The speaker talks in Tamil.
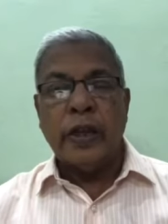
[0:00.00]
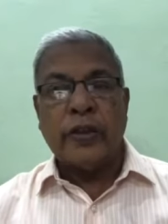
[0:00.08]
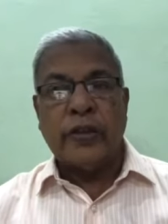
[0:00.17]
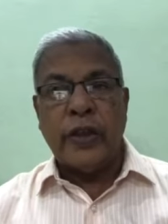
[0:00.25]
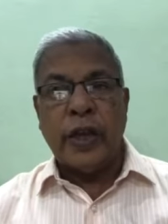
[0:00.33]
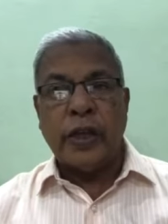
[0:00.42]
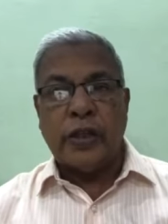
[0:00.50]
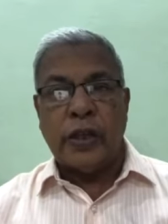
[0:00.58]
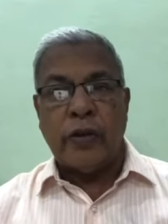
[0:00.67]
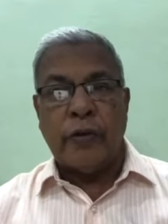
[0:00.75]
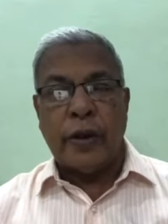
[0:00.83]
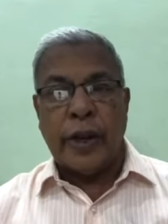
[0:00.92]
நித்திய
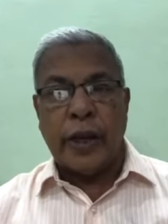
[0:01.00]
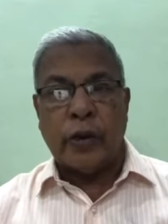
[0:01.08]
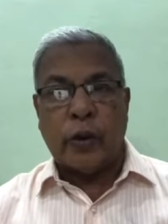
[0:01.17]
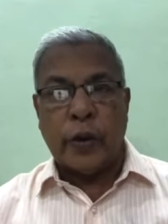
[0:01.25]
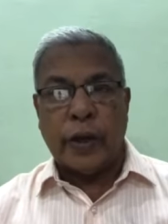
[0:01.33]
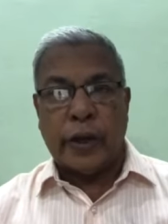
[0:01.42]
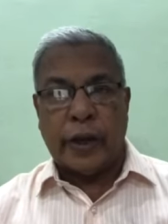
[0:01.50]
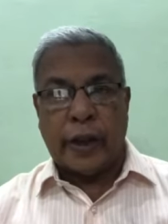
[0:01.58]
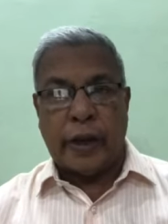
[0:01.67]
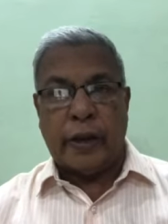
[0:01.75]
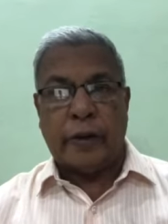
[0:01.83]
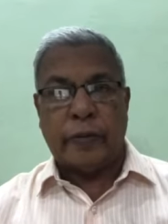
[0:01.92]
ஜீவனை
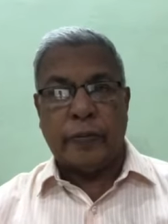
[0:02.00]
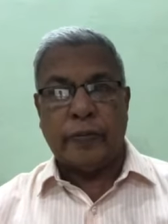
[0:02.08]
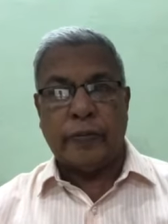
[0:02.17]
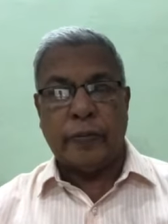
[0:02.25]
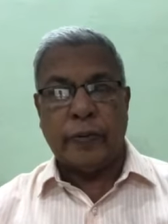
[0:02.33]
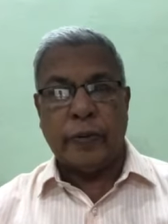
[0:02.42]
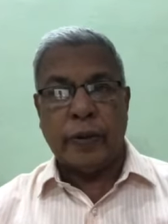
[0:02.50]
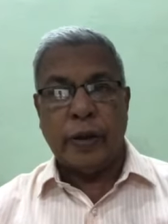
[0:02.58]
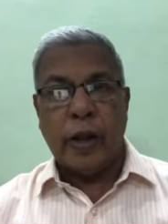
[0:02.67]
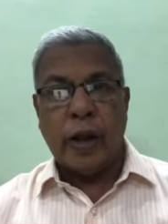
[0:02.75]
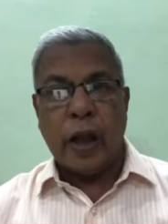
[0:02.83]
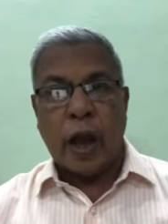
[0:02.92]
கொடுக்கிறேன்
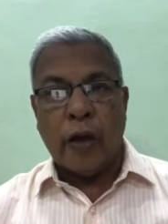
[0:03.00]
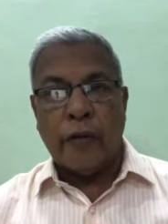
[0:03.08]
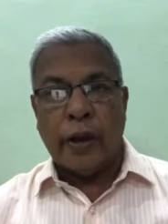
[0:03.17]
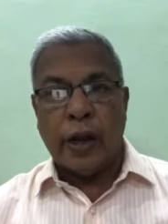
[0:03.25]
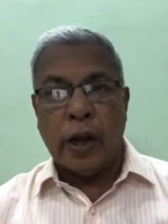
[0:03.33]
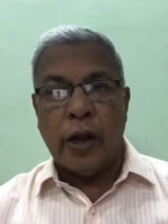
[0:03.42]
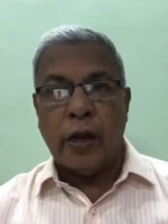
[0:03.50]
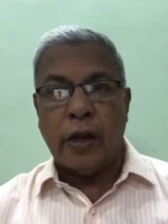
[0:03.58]
அவைகள் அவைகள்